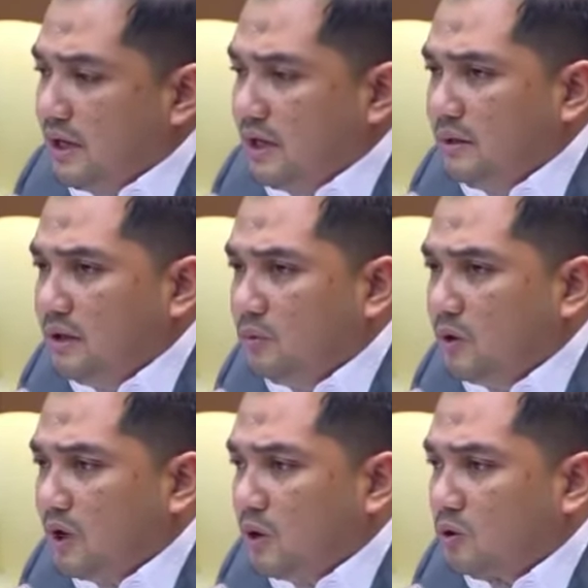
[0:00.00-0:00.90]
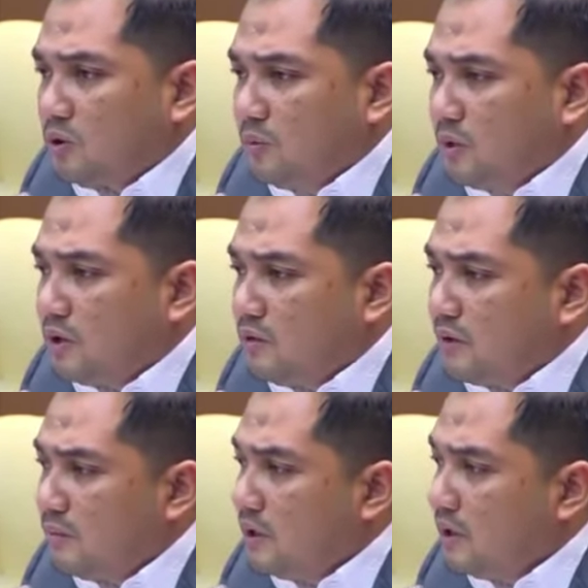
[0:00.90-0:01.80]
ini di bulan Oktober
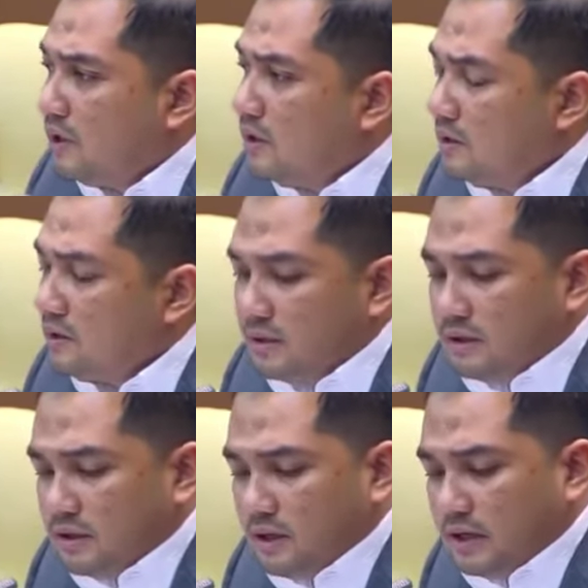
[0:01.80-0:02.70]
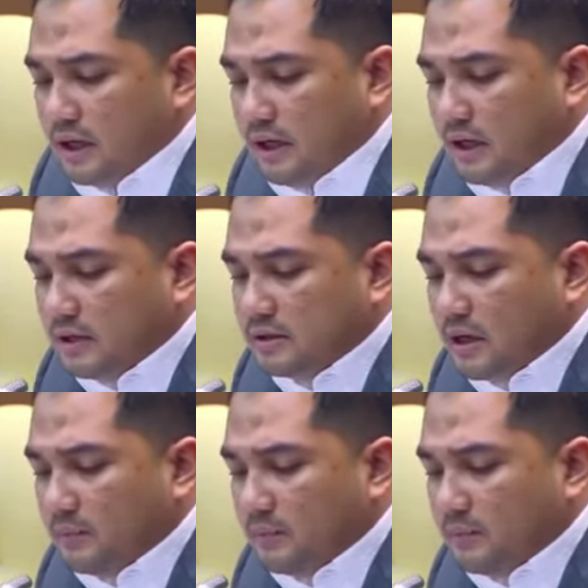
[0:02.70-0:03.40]
November kita ingat serapan